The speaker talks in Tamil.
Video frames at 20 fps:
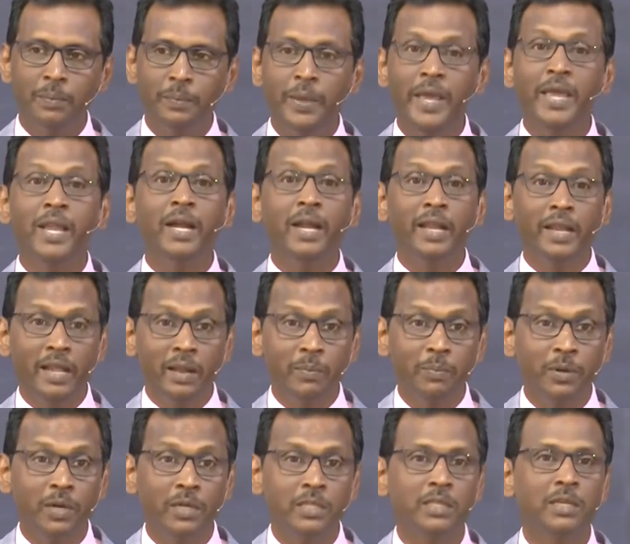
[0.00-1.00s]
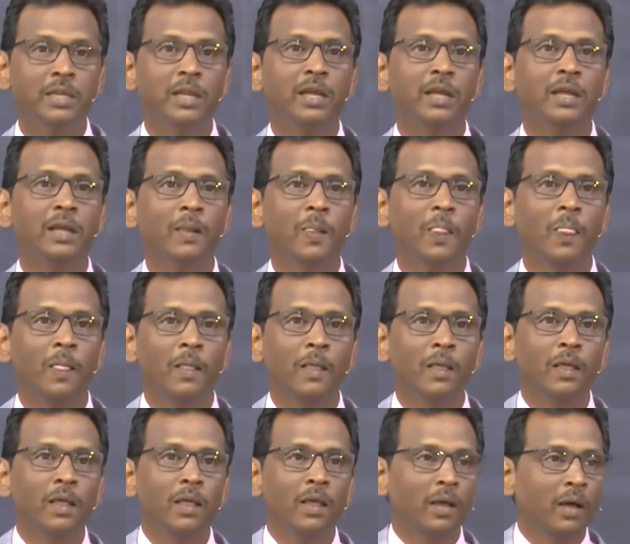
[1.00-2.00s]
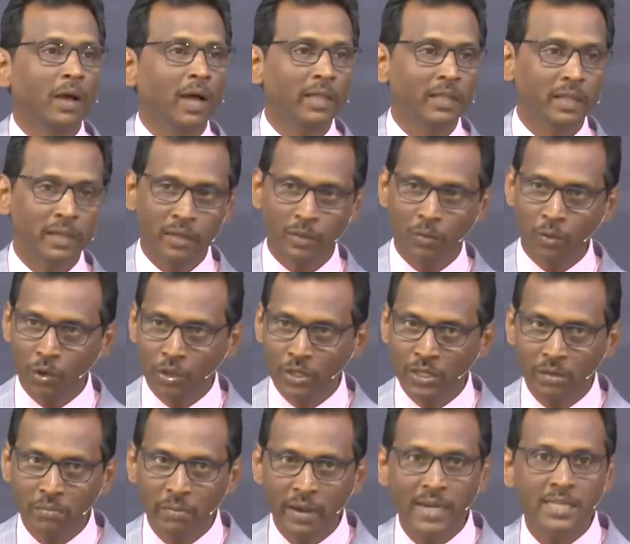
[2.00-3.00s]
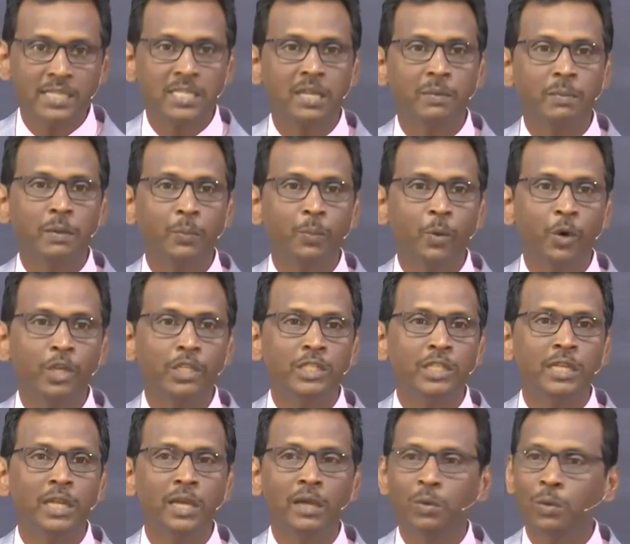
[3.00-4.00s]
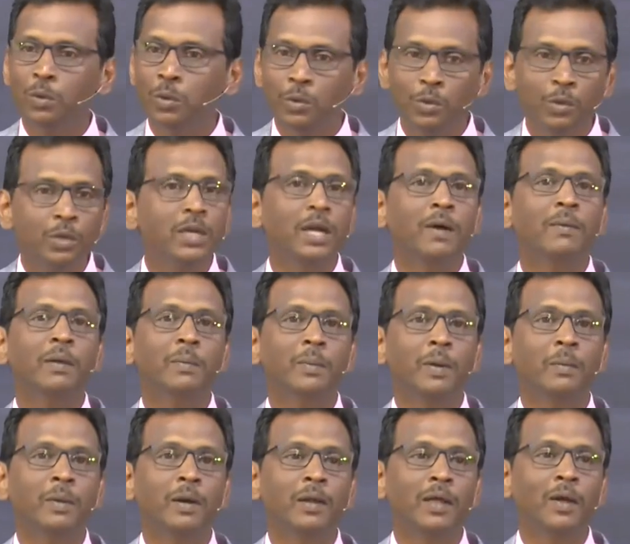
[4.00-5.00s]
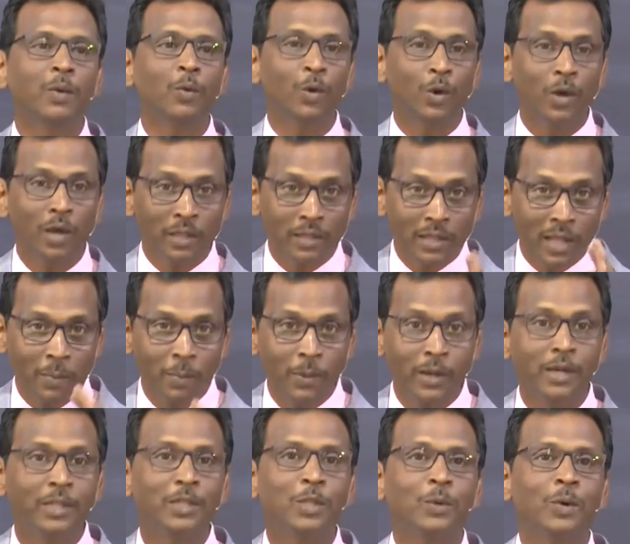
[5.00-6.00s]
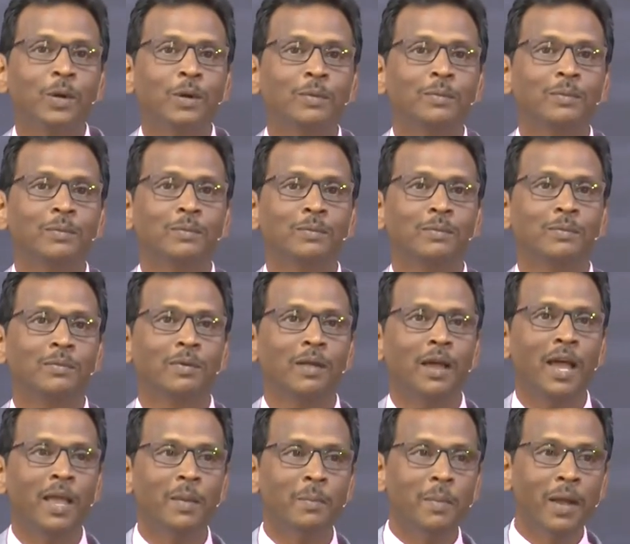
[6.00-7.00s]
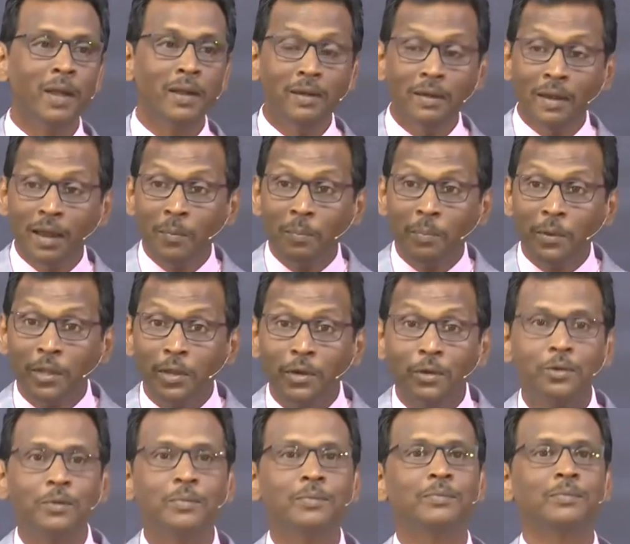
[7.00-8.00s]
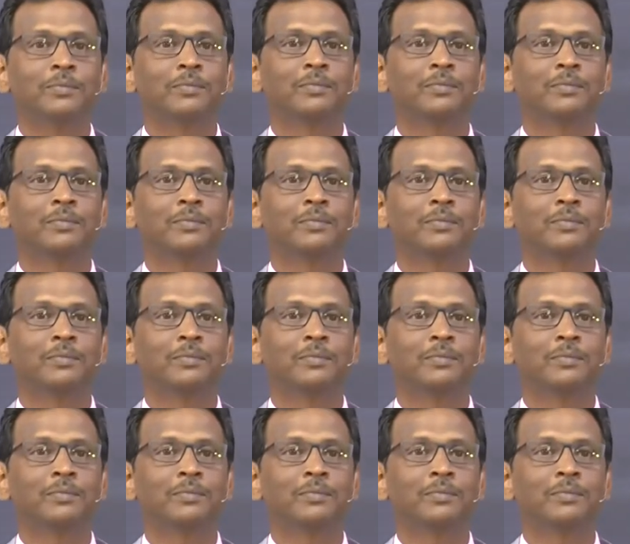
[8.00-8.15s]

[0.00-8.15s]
பேரிடர் ஏற்பட்டுருச்சுன்னா அந்த ஒரிஜினல் மேனஸ்கிரிப்ட் போயிடுச்சுன்னா ஒன்றும் கவலைப்பட மாட்டான் உட்காந்து அப்படி எடுத்துருவான் ஐ மைண்டில் அப்படி இருக்கும்